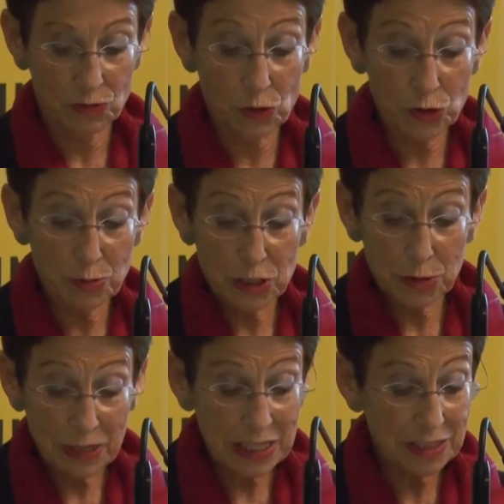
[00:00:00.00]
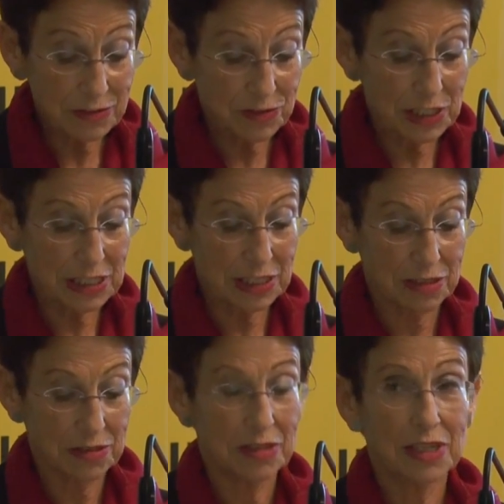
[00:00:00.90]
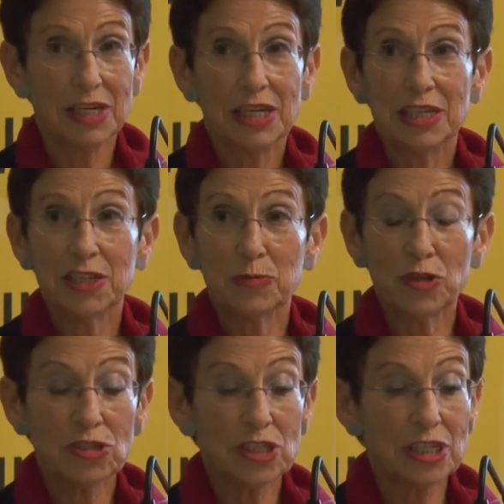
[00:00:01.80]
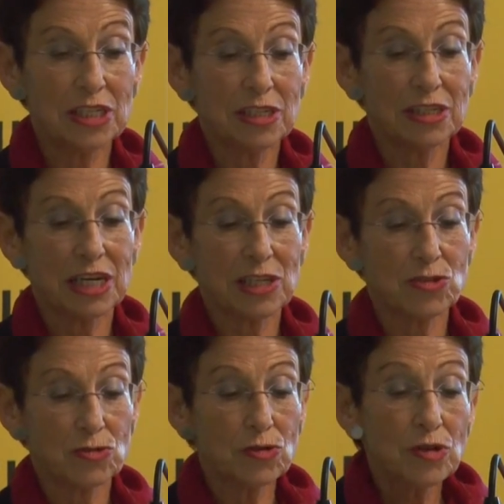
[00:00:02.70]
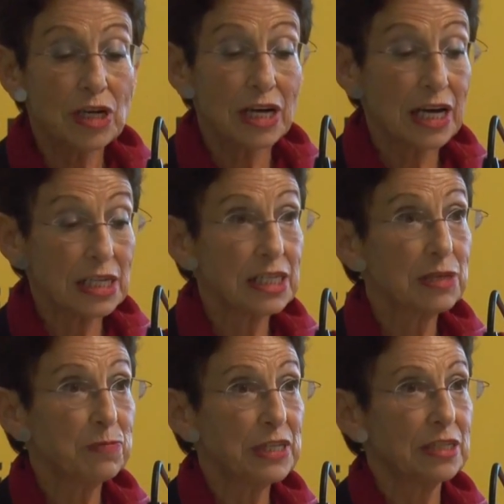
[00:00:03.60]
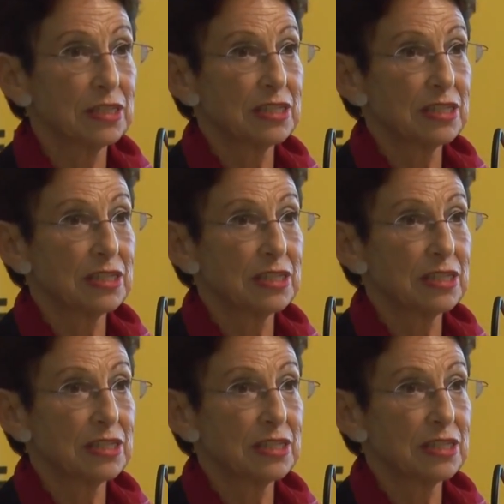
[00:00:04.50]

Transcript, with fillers: Worüber sprechen wir hier? Ich möchte Ihnen dazu einige Bilder